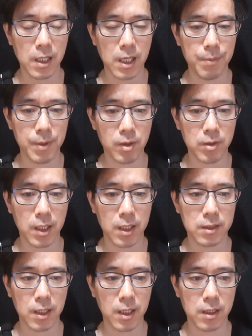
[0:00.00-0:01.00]
안 갚아야 된다는
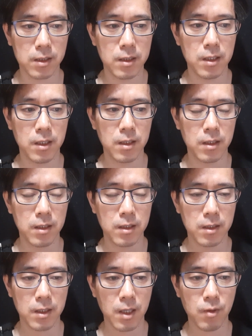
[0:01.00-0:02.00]
생각을
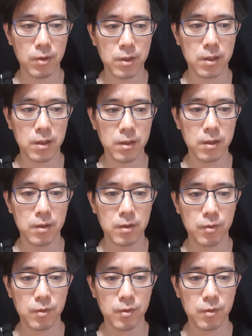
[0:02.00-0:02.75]
갖고 있는 건